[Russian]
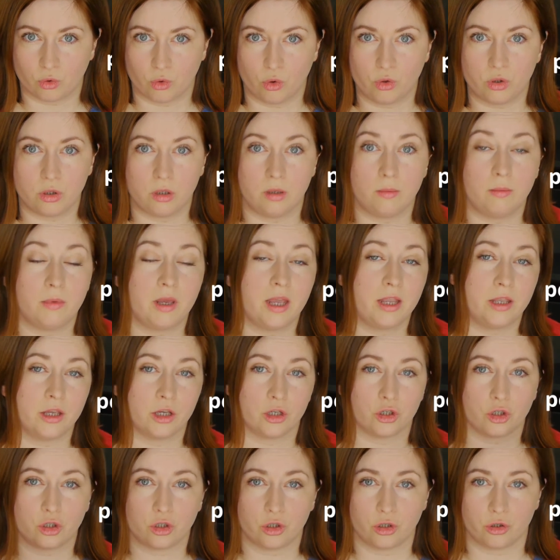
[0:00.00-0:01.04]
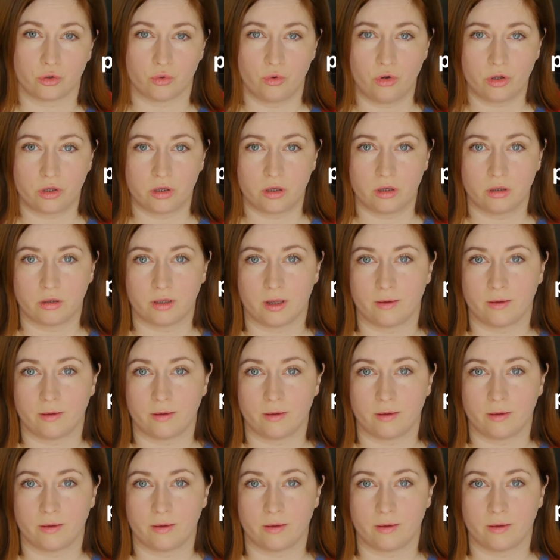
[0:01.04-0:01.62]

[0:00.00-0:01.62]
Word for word: но он не менее широкий.